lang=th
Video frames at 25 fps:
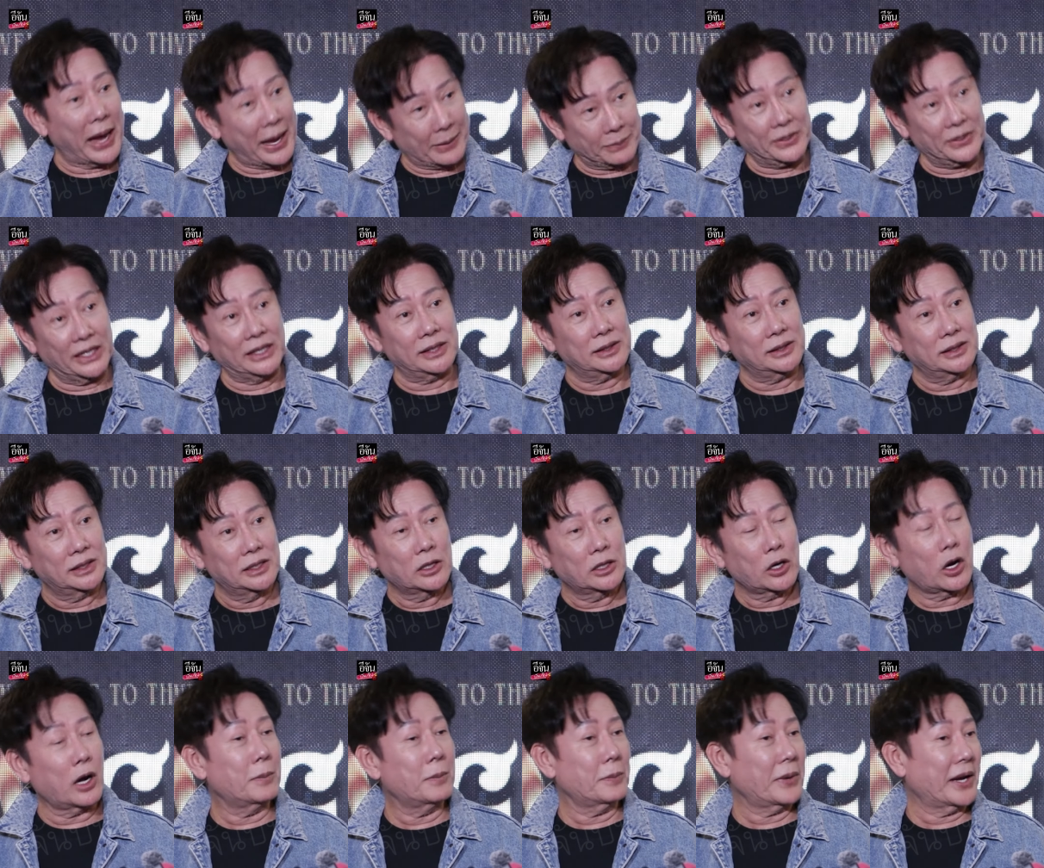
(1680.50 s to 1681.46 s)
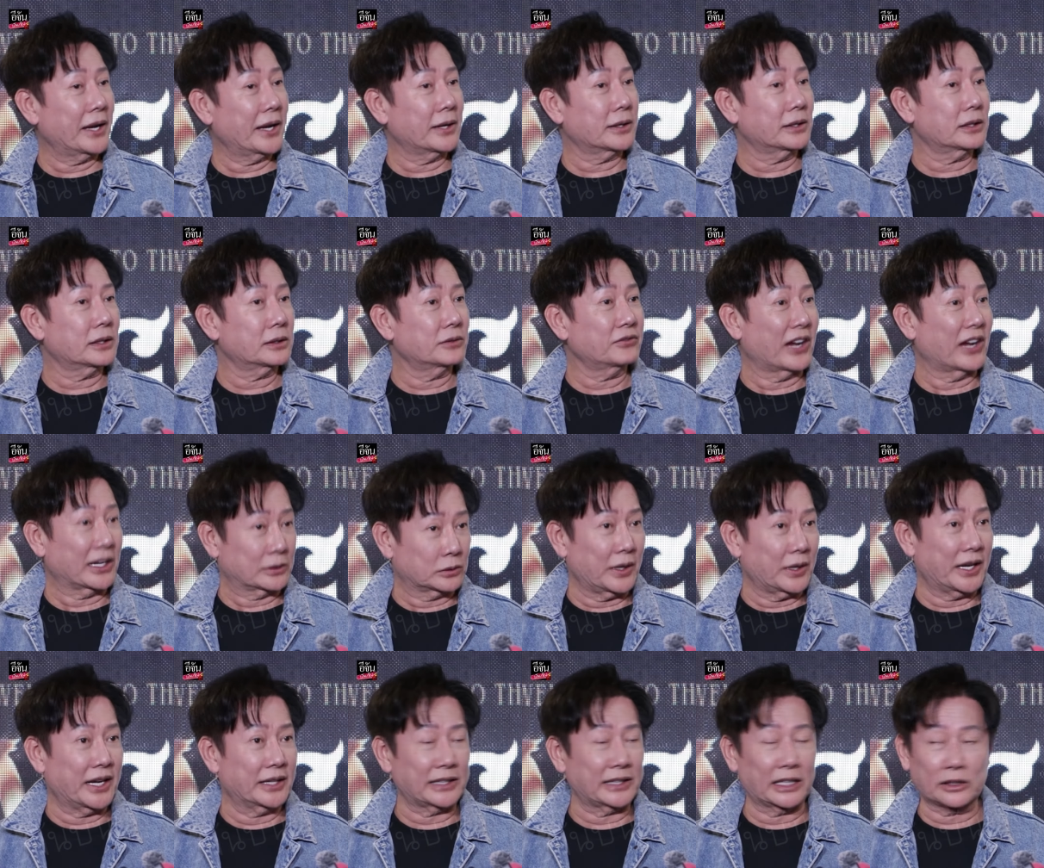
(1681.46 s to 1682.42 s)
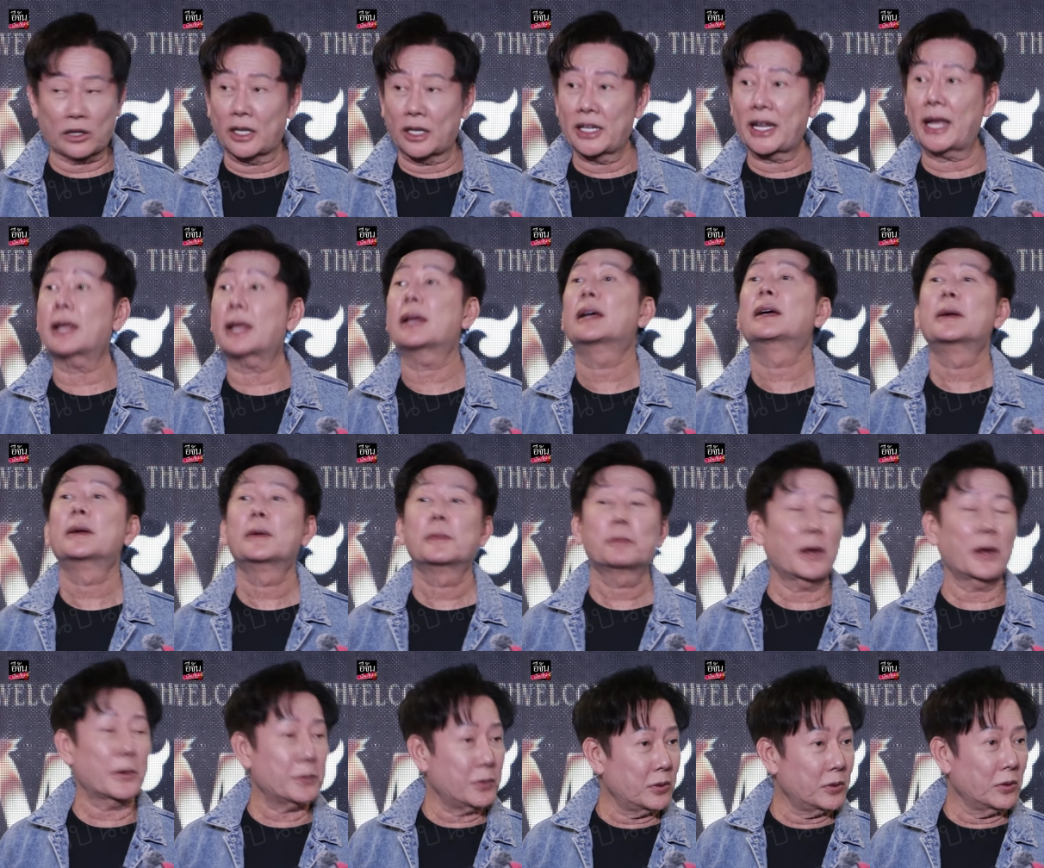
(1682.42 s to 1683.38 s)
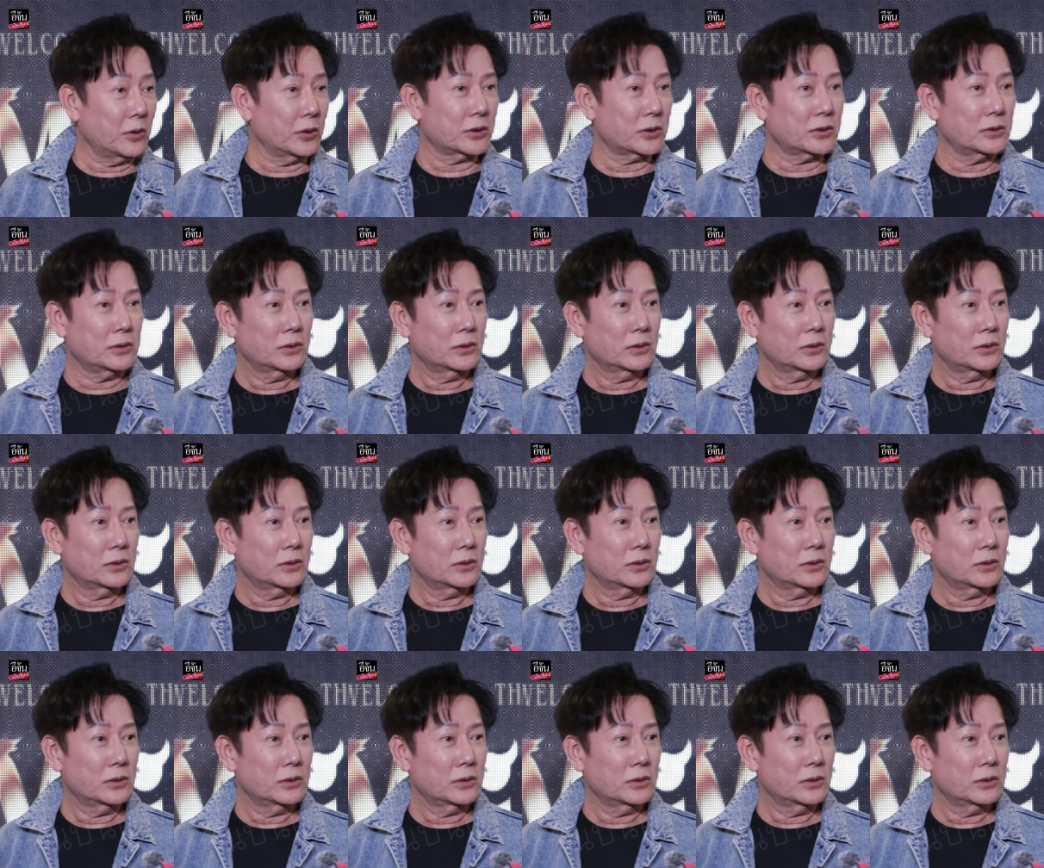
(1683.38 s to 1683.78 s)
แบบหนึ่งคอมเพนฝั่งตัวเองแต่ตอนเนี้ยไปพูด